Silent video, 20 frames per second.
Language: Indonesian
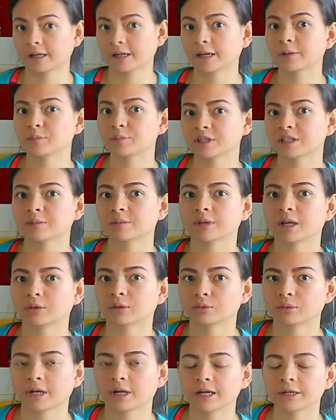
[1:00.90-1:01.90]
kalian bisa
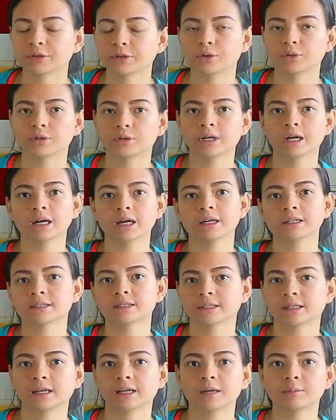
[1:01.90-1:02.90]
melakukan yoga
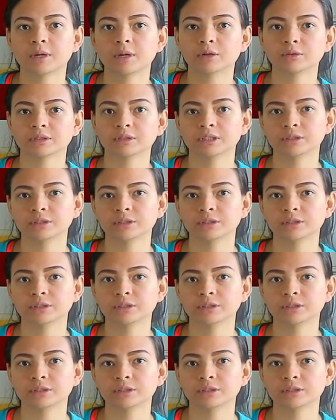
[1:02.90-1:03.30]
setelah bangun